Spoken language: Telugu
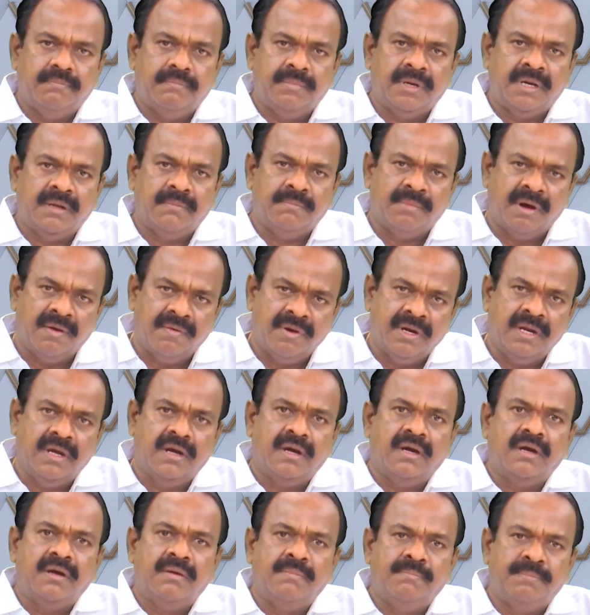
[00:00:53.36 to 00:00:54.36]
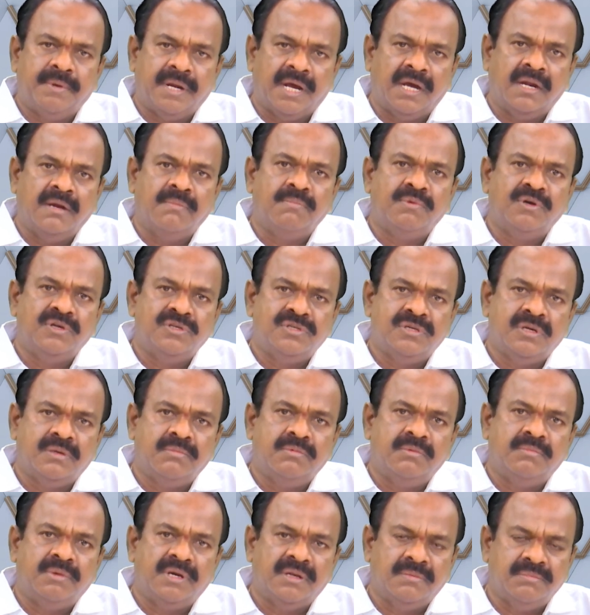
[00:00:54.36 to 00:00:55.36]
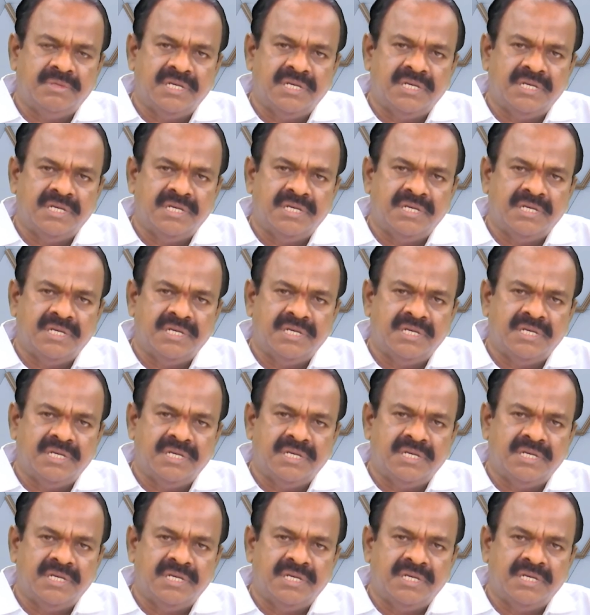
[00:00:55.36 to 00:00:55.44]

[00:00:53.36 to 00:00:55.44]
మన భవన ప్రారంభోత్సవము మనం